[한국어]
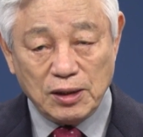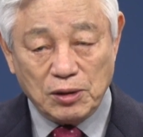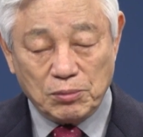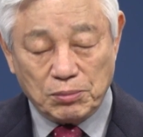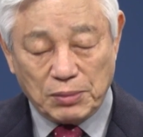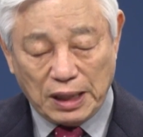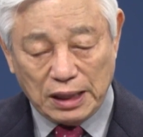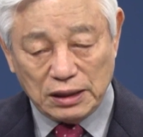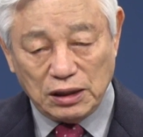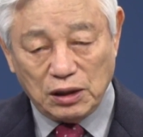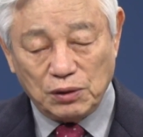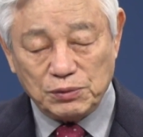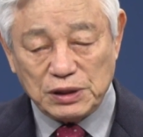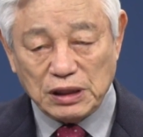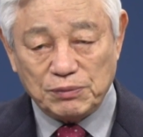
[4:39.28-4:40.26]
만일
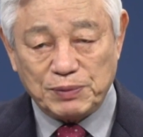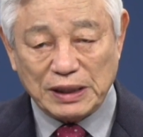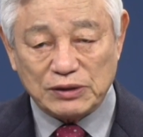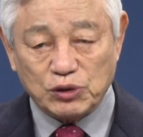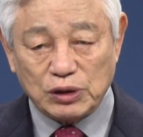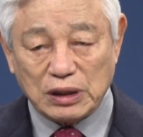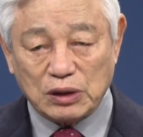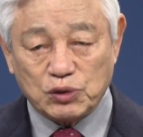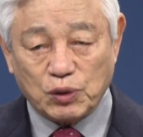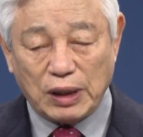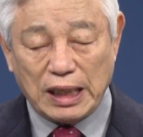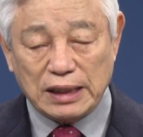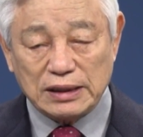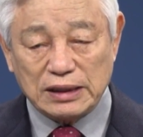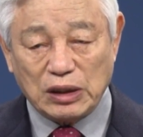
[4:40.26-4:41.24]
음식이 뱃속에 들어
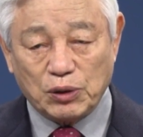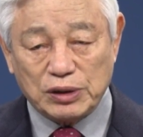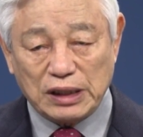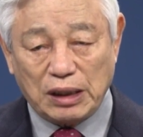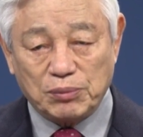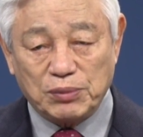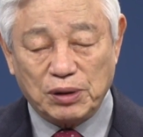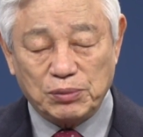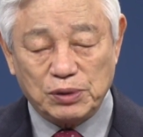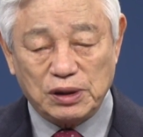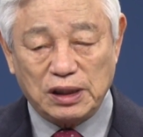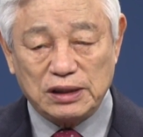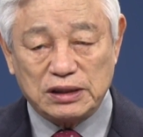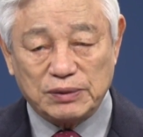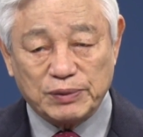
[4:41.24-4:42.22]
소화 안 되고 그냥
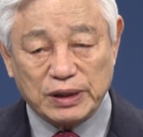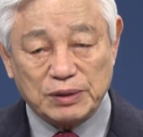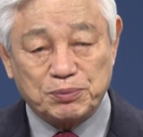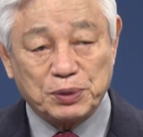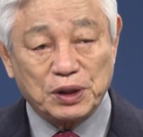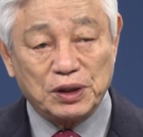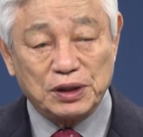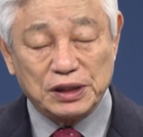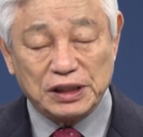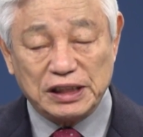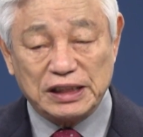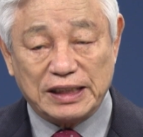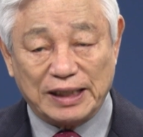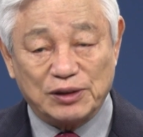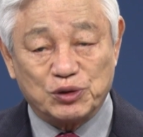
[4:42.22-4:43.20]
머물러 있으면 그게 병이
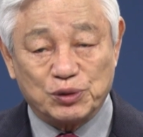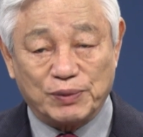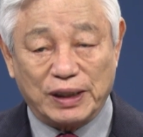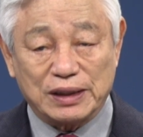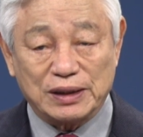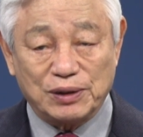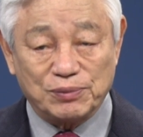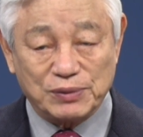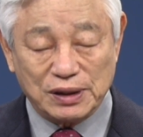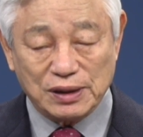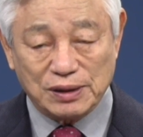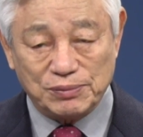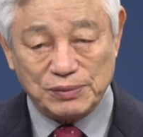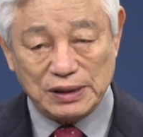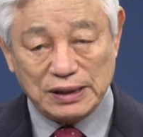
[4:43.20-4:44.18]
될 수밖에 없는
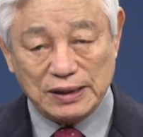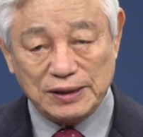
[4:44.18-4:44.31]
겁니다.